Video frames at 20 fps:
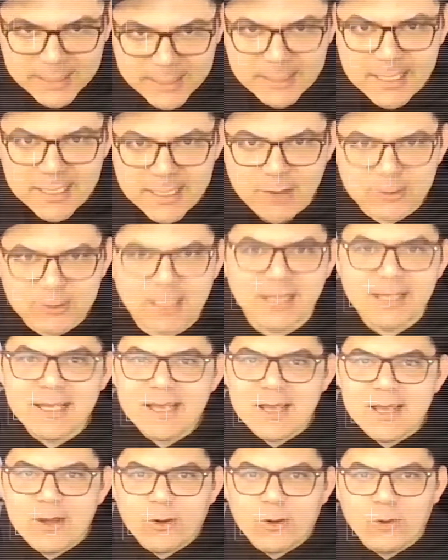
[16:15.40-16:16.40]
y ya, o sea,
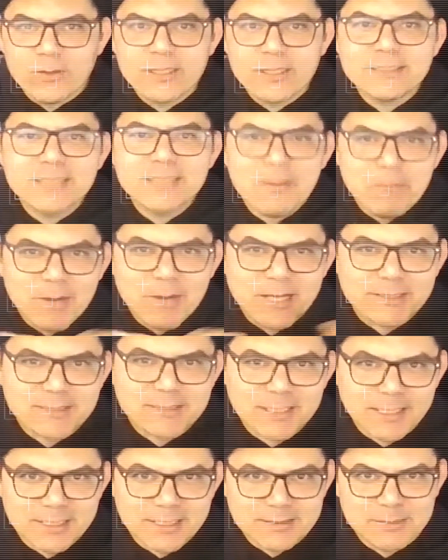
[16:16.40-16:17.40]
con esa
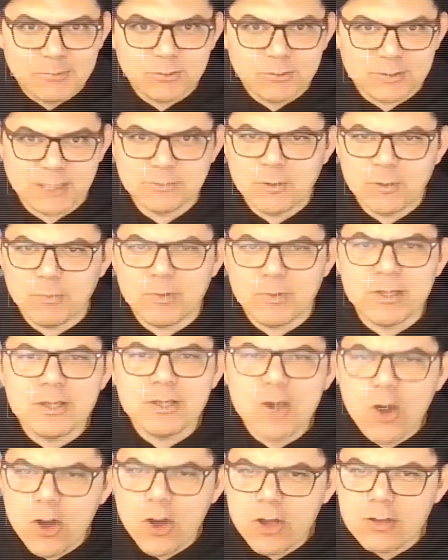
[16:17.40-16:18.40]
frase que decimos, es mi
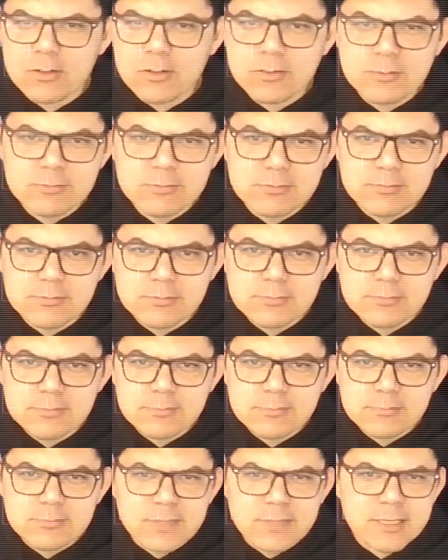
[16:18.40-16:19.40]
opinión,
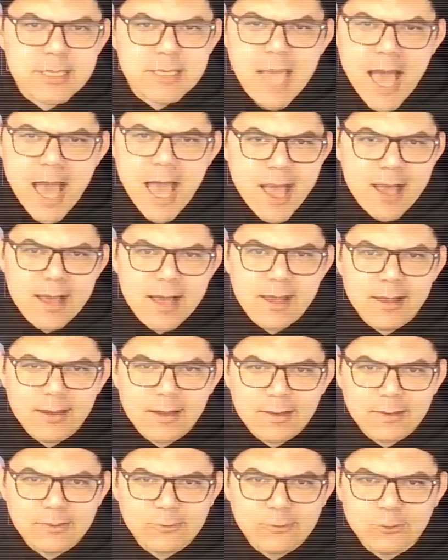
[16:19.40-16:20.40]
y ya,
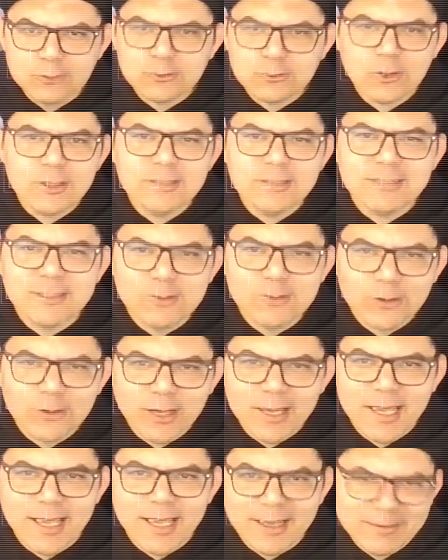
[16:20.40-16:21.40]
no estoy diciendo
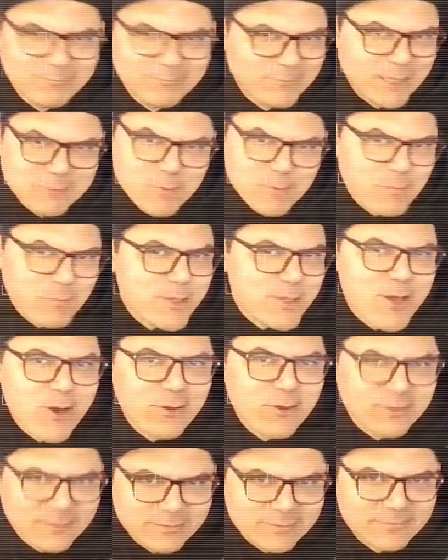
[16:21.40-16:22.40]
que es mi opinión. Así